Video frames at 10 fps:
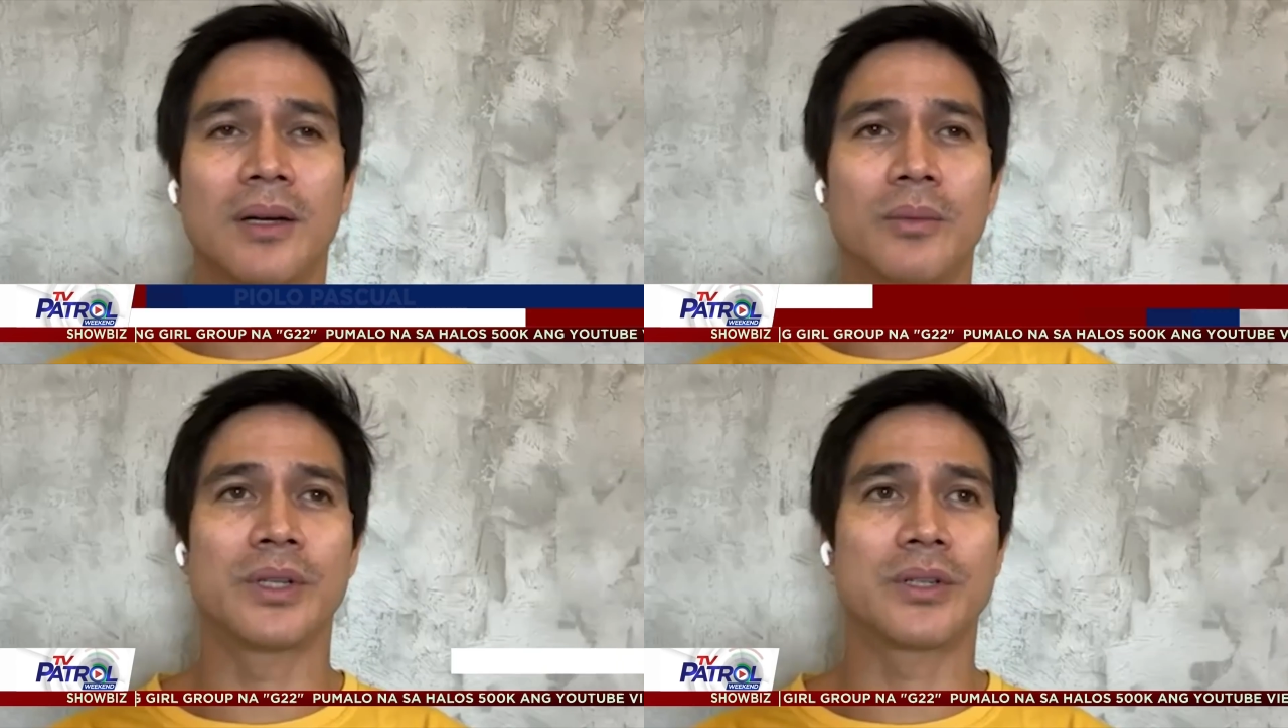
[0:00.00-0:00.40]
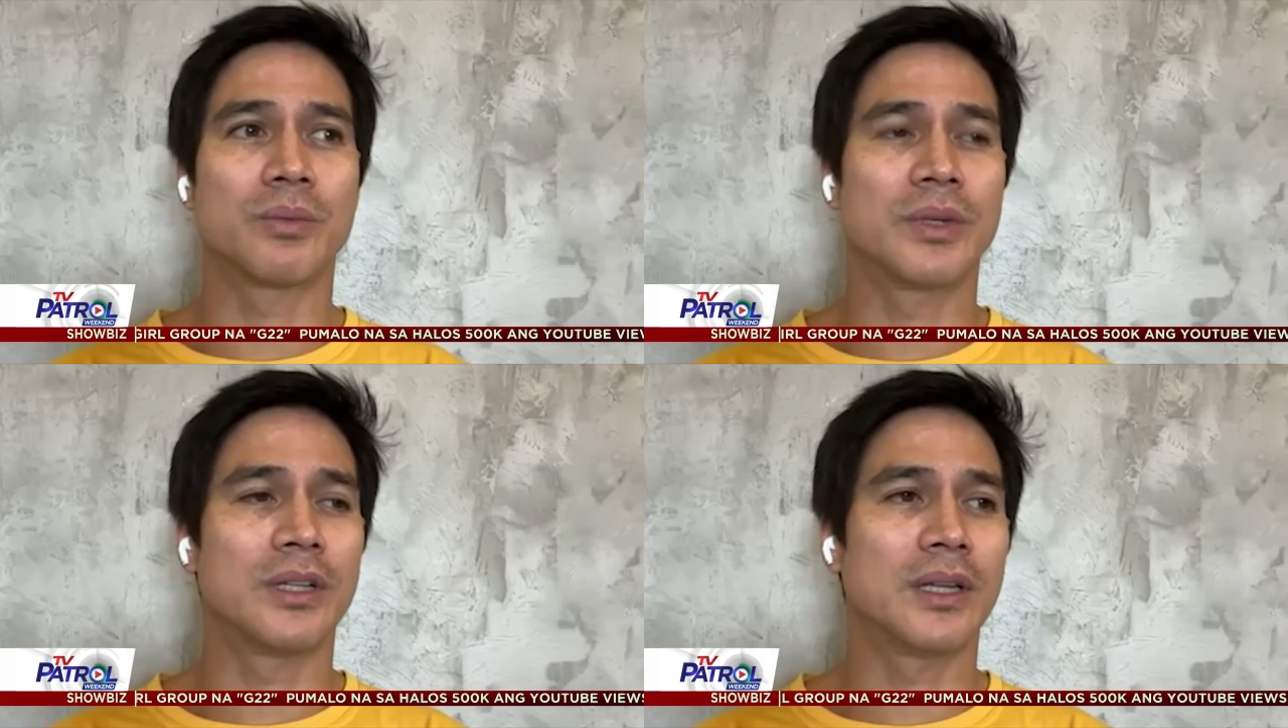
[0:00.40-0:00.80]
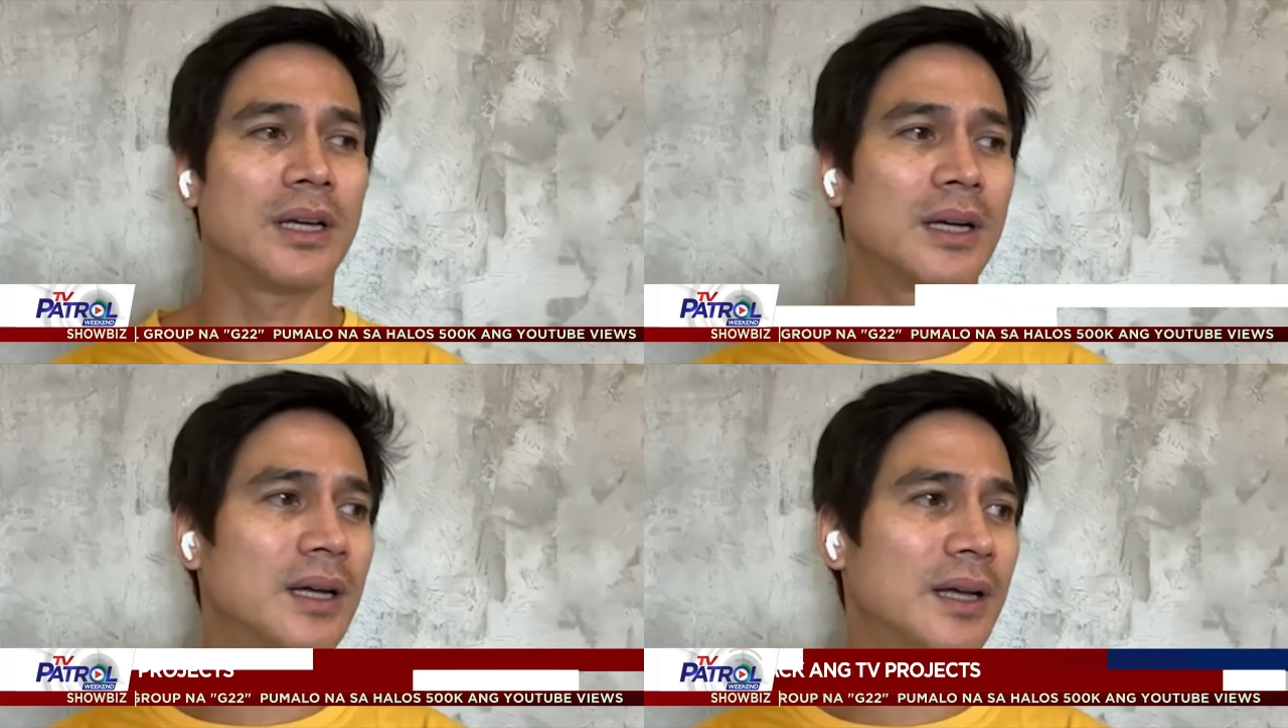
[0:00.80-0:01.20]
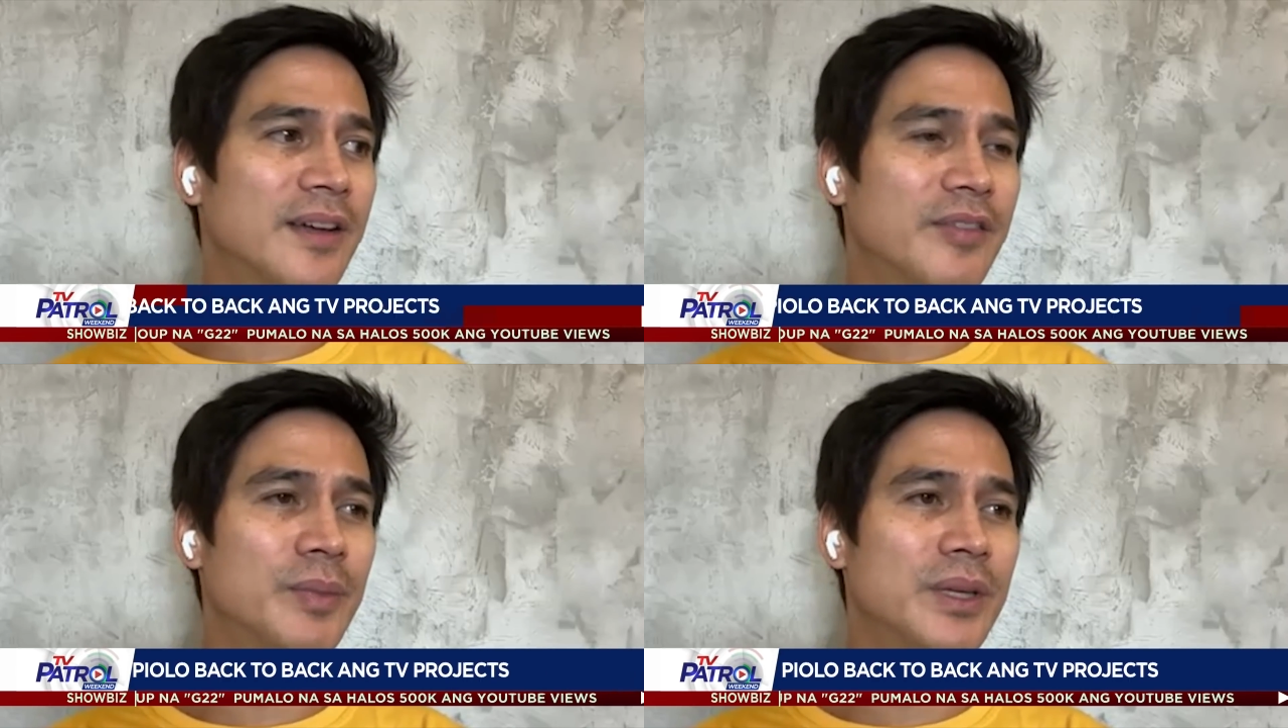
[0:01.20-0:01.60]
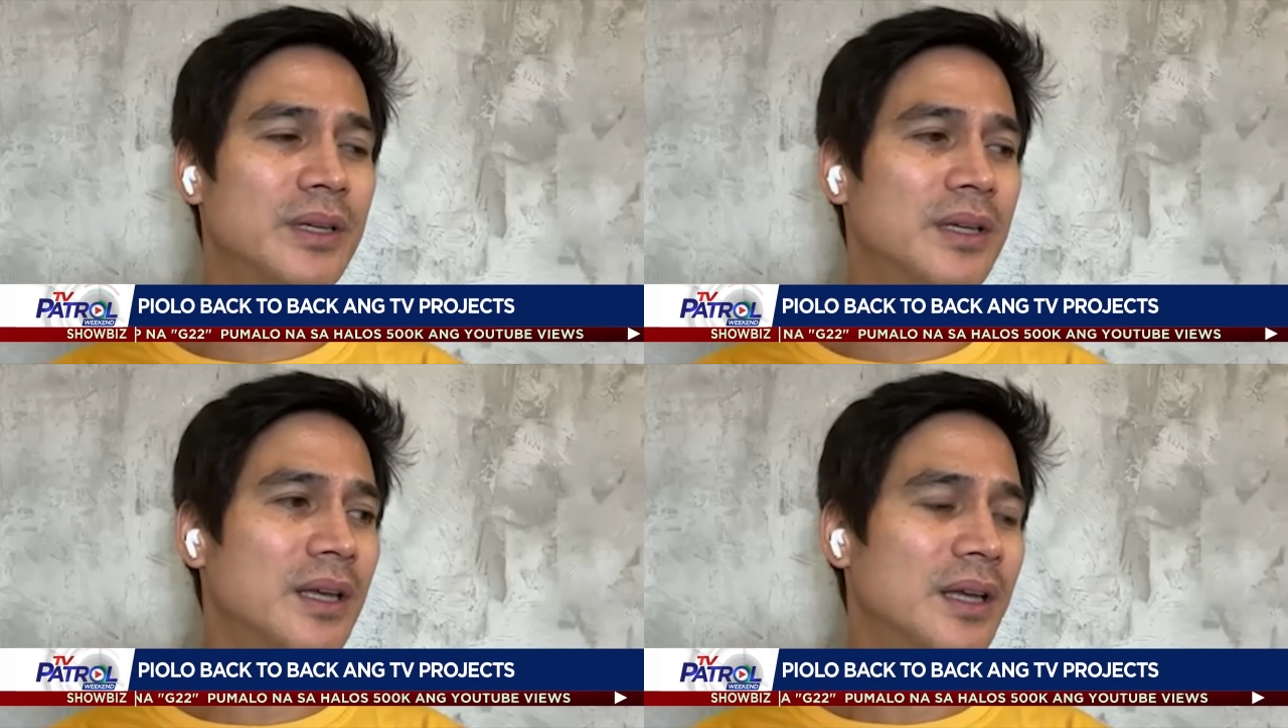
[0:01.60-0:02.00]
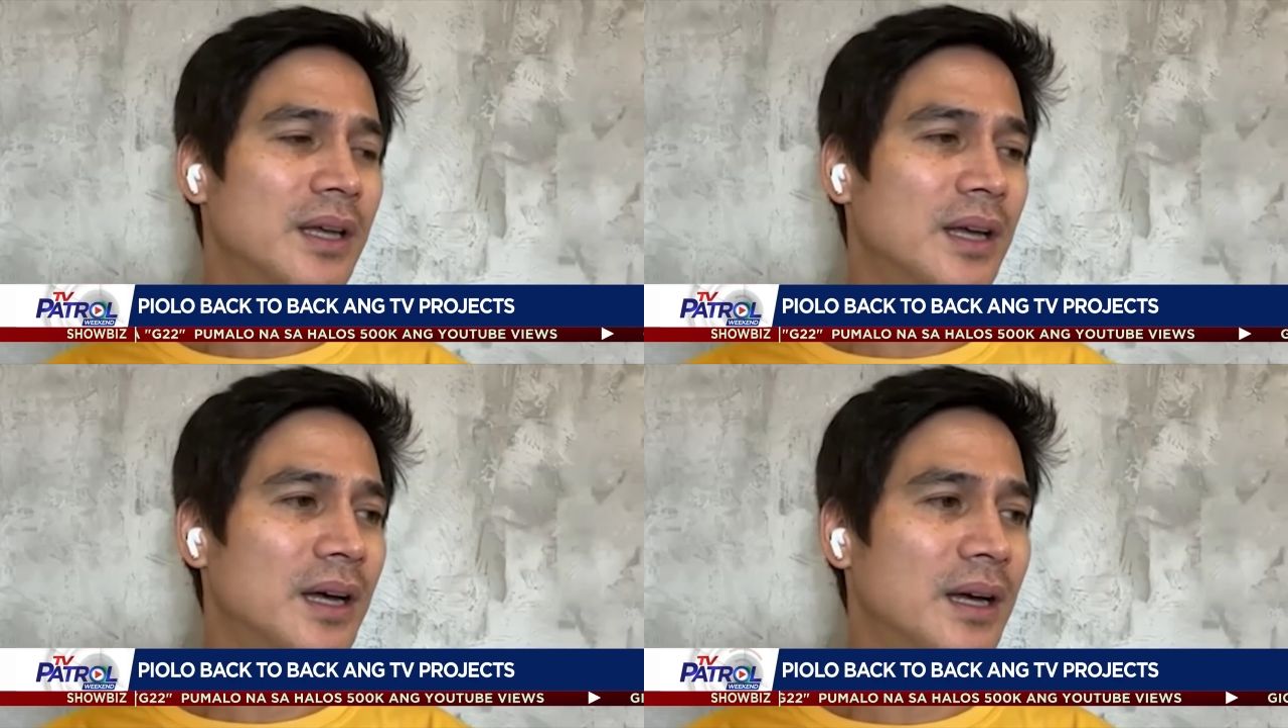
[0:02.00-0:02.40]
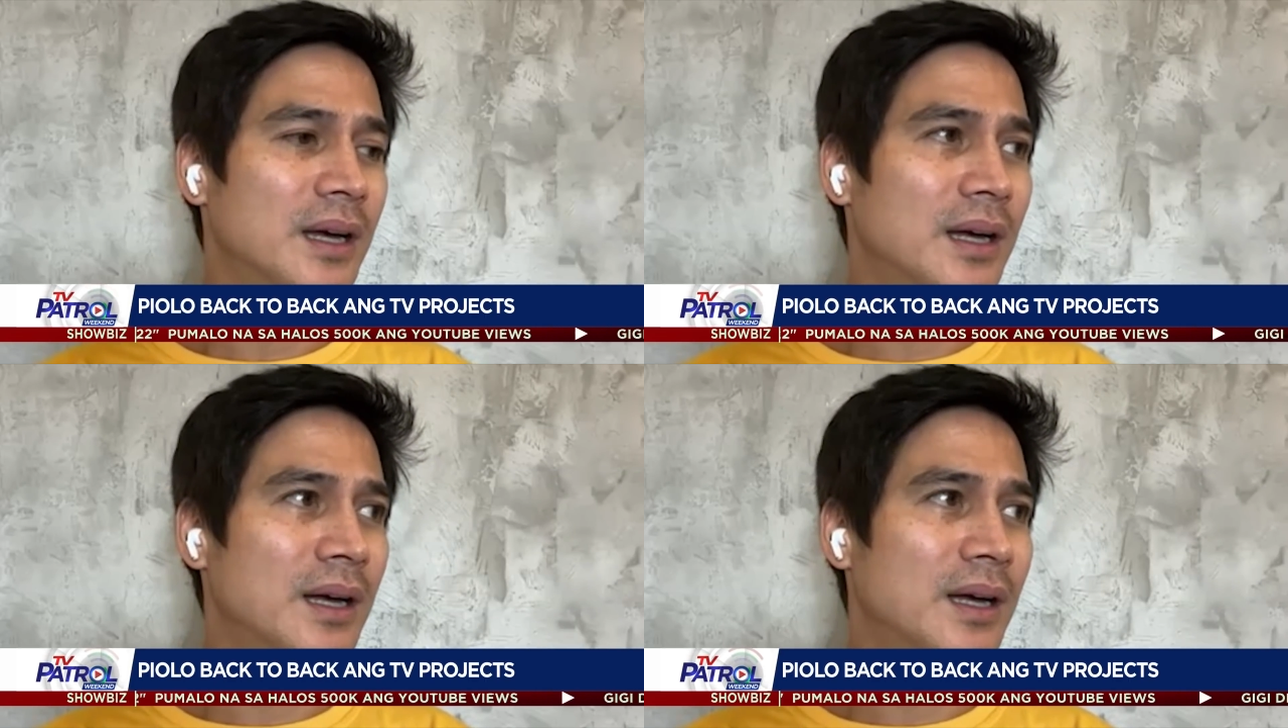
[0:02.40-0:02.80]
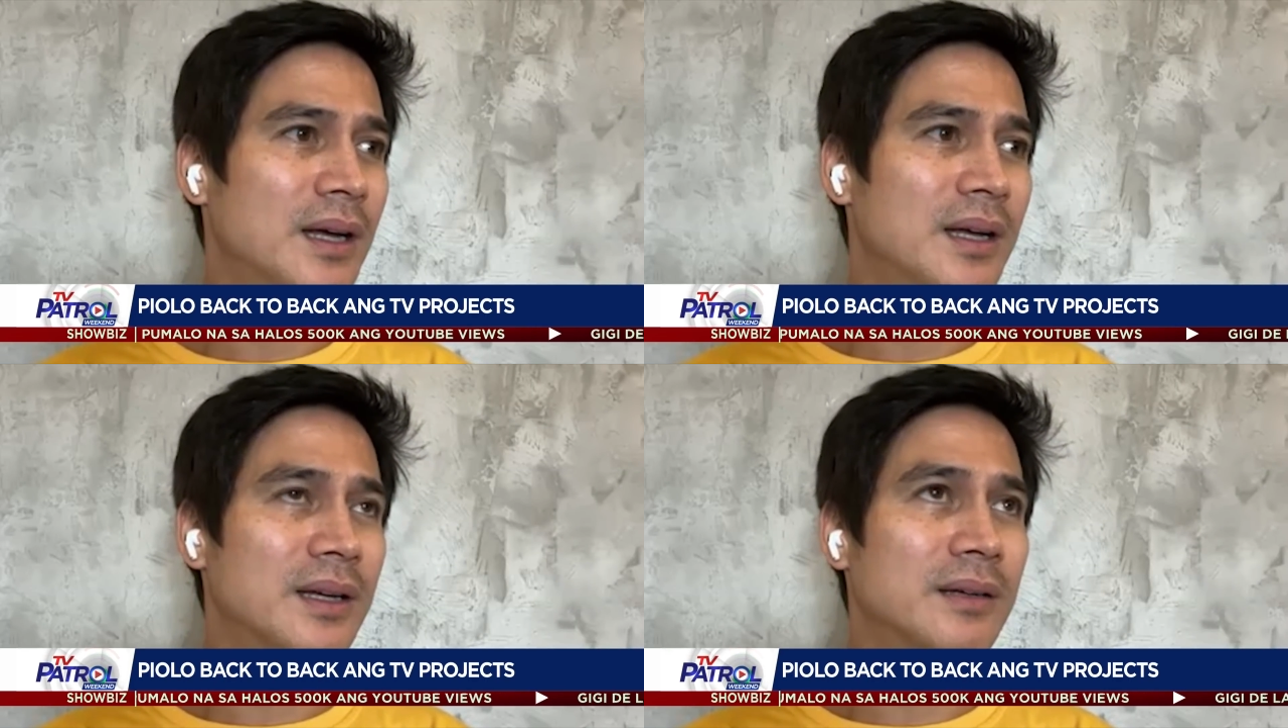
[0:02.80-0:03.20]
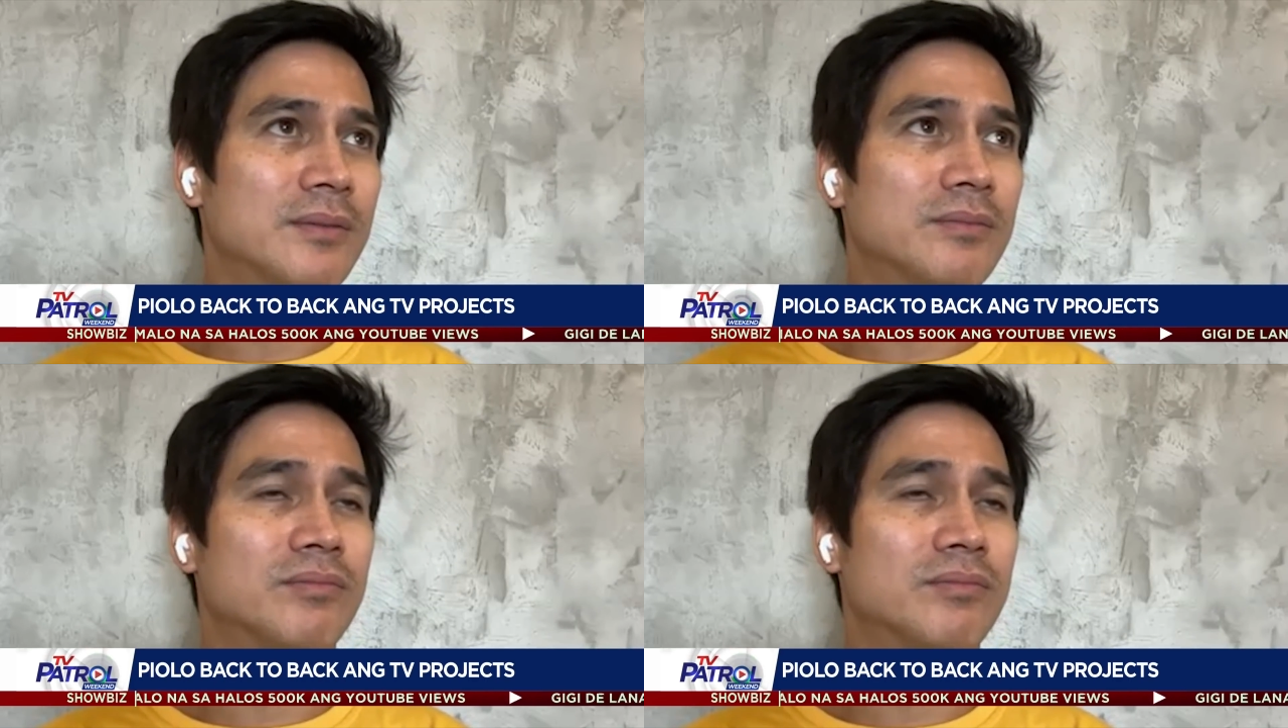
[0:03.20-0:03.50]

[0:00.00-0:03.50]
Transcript: uh, which will uh, have me uh,